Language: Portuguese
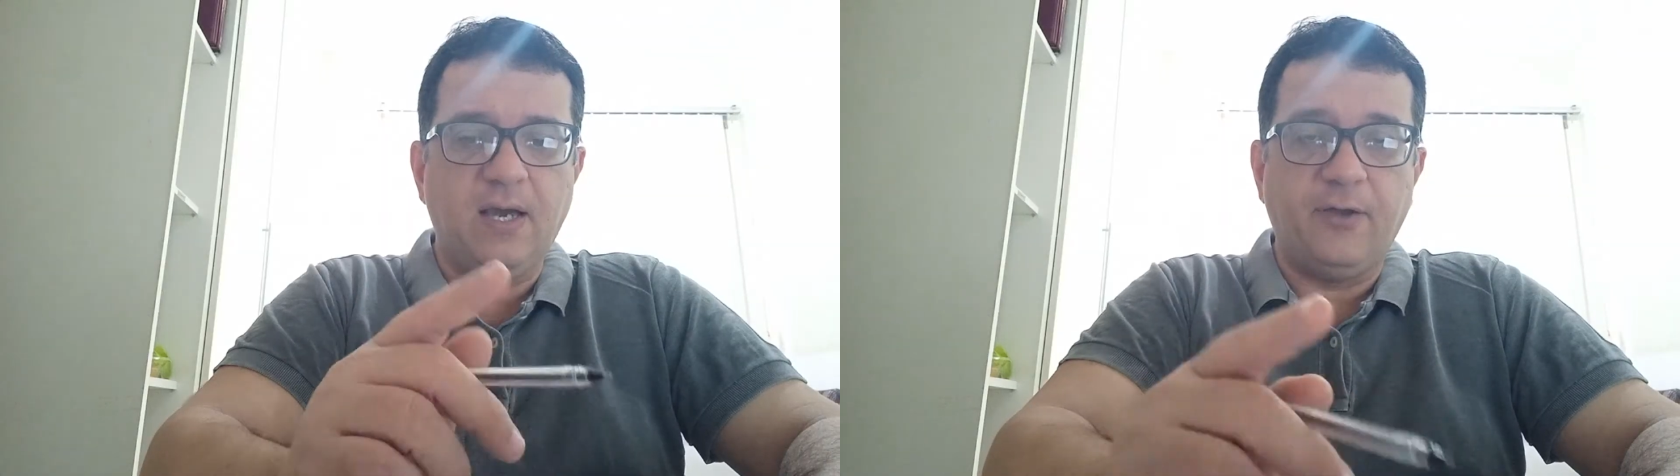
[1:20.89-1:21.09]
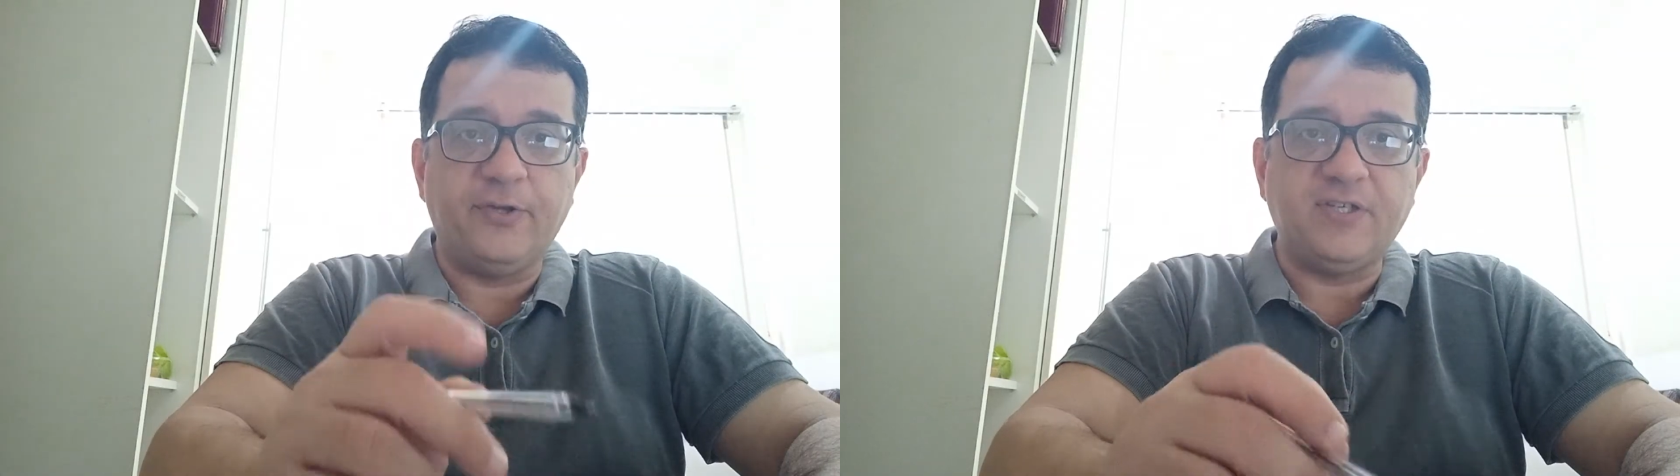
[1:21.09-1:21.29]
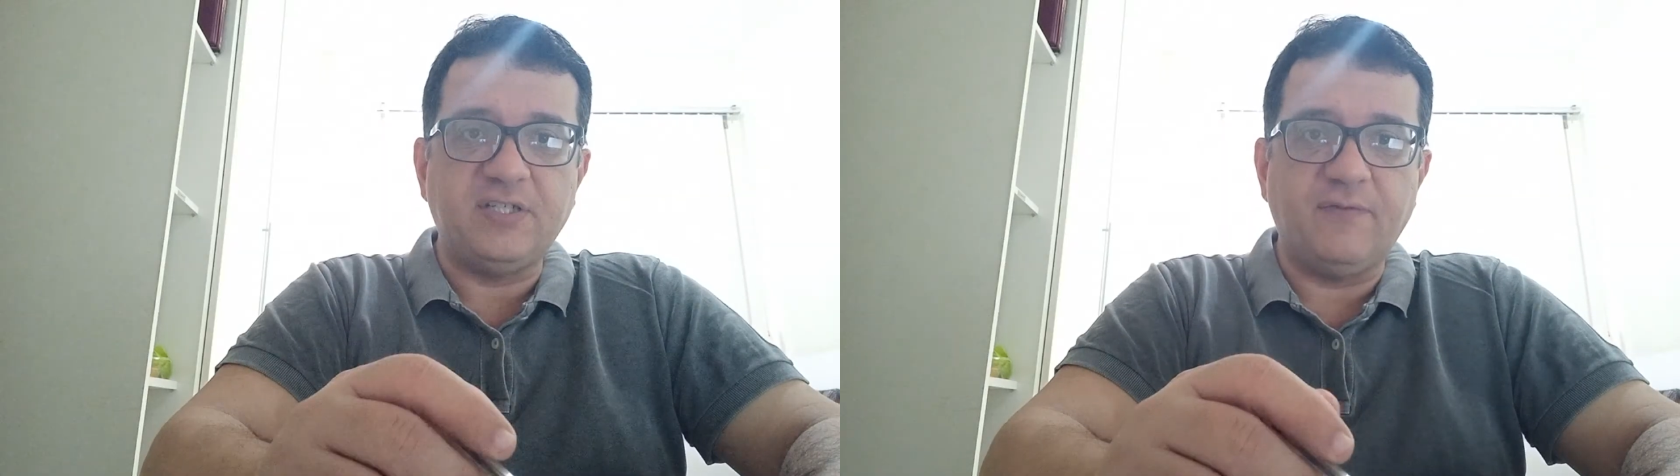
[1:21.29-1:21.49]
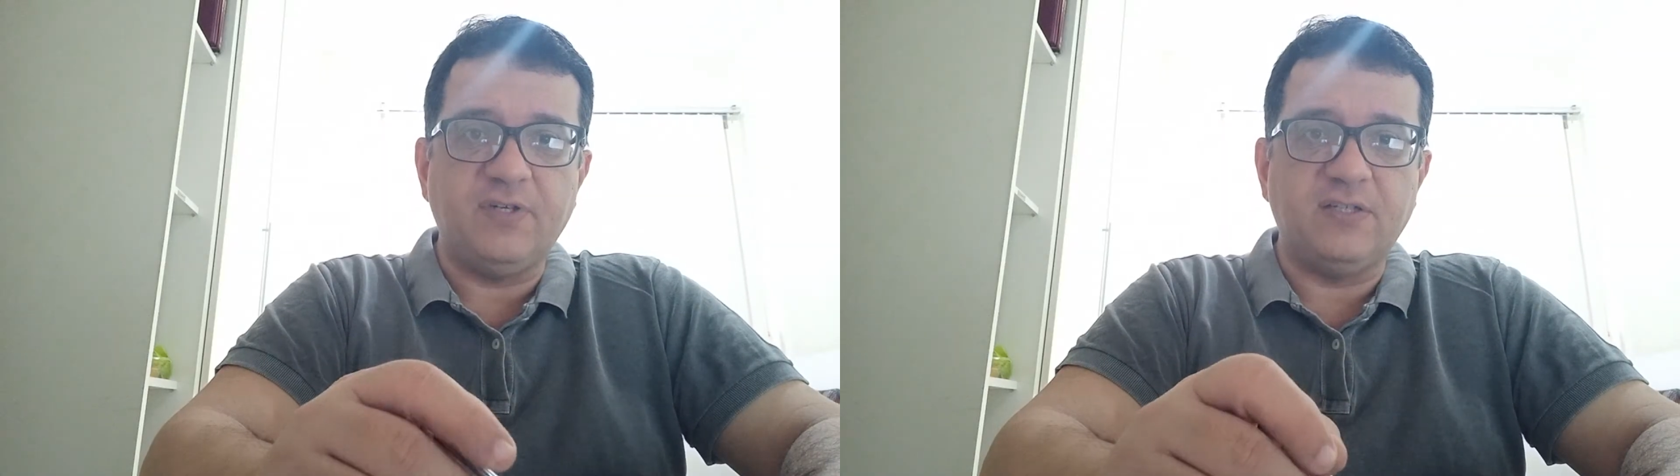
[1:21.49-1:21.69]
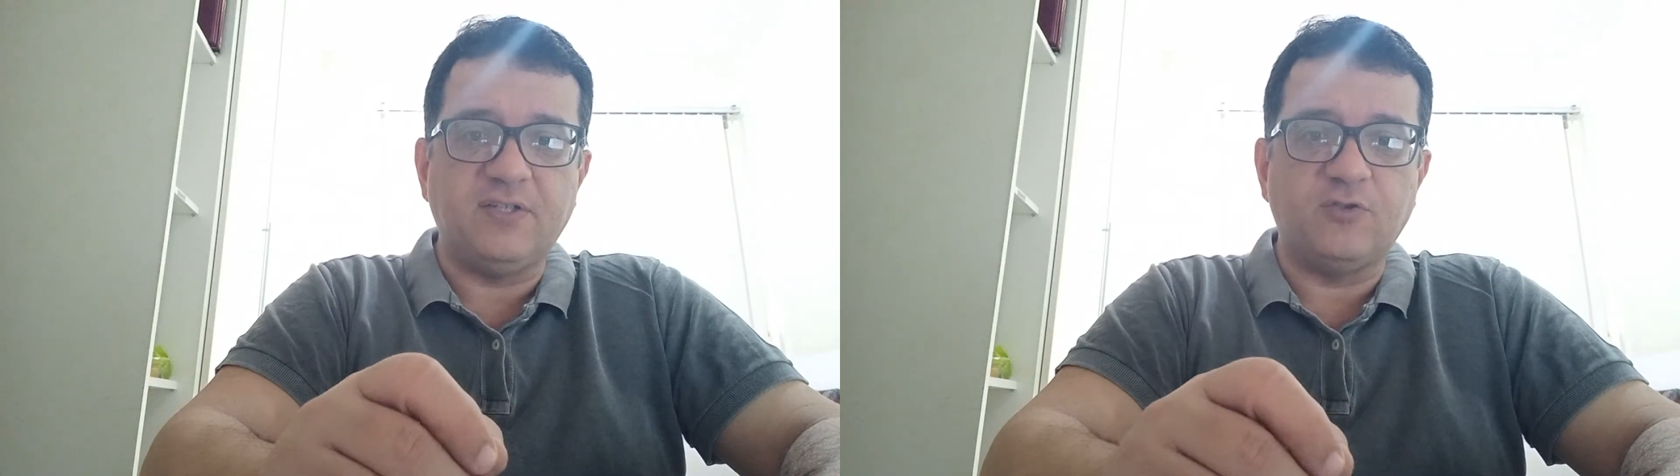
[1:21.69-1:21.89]
A nossa chave
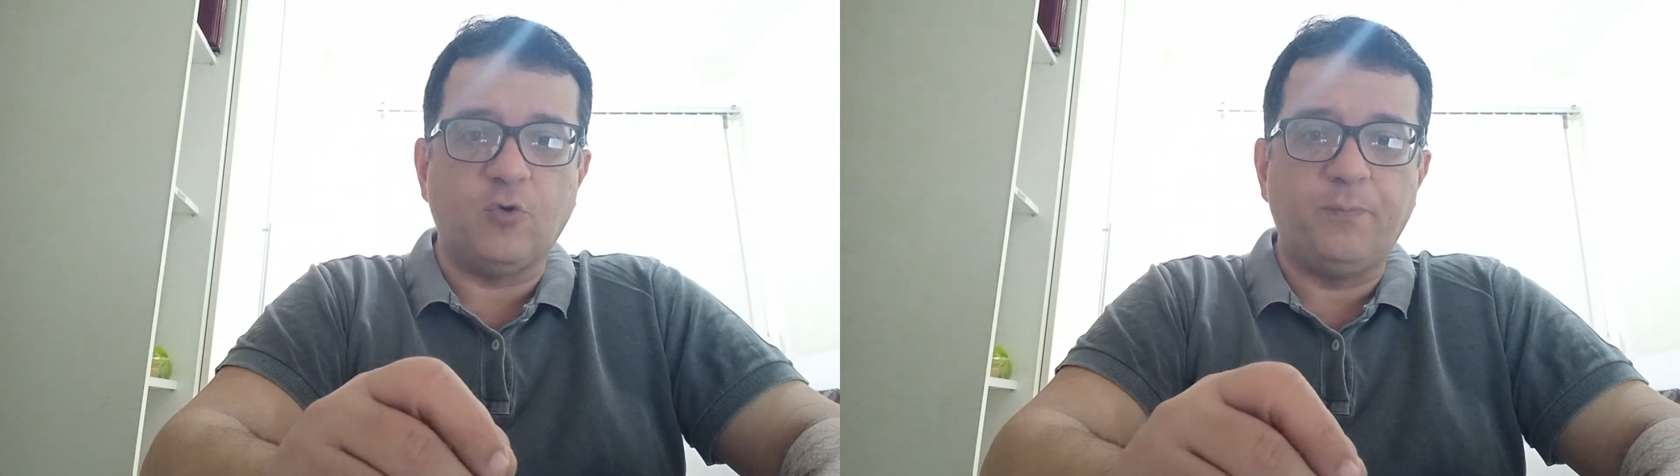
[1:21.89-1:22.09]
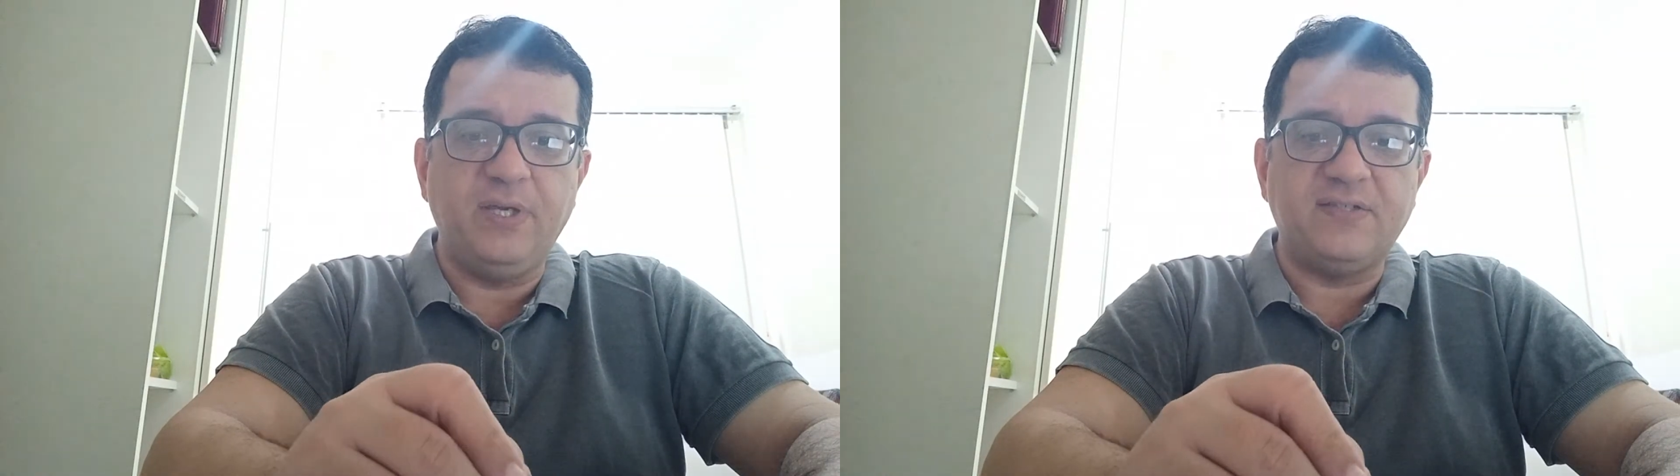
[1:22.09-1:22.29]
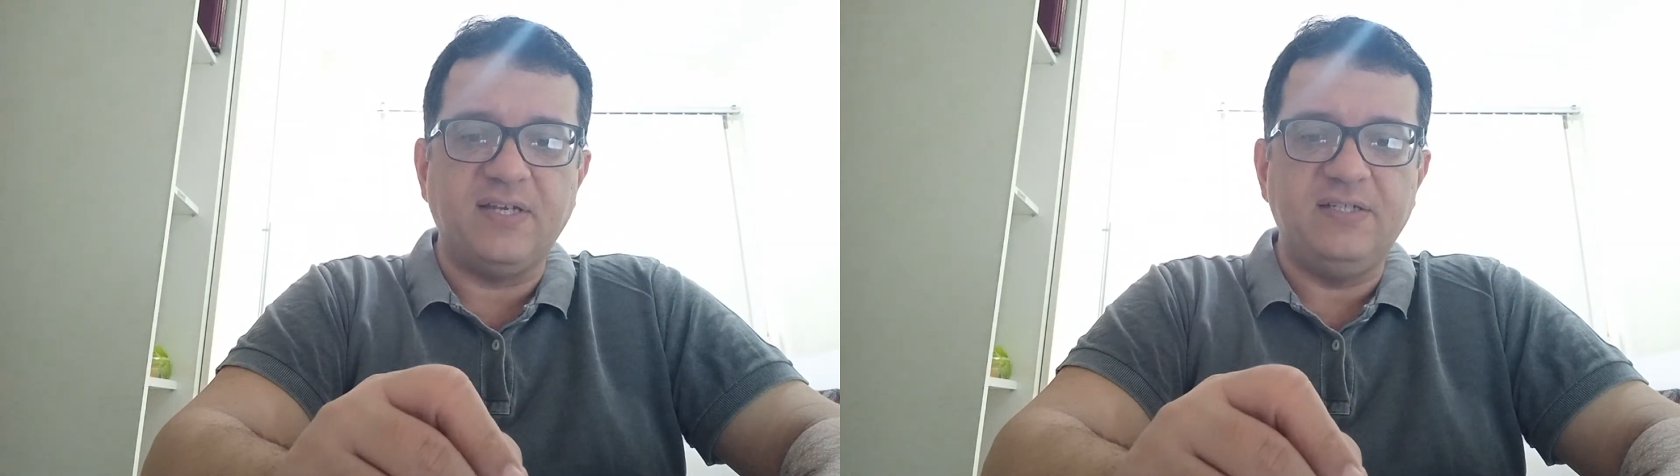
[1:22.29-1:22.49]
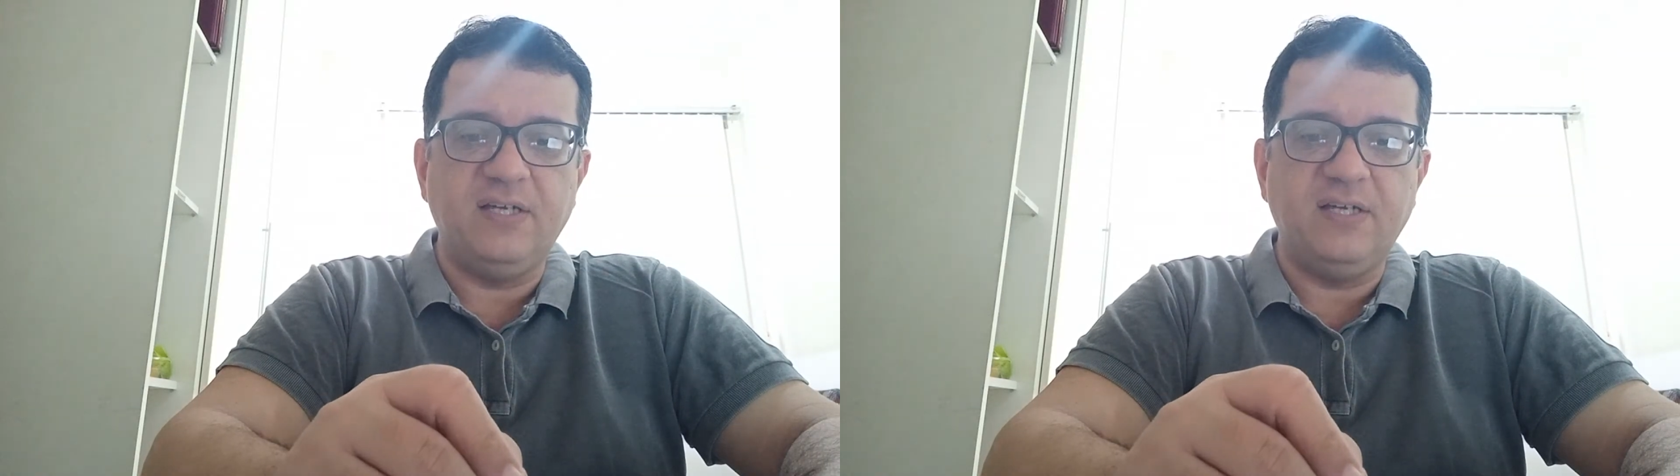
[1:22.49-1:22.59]
de acesso ao Pix é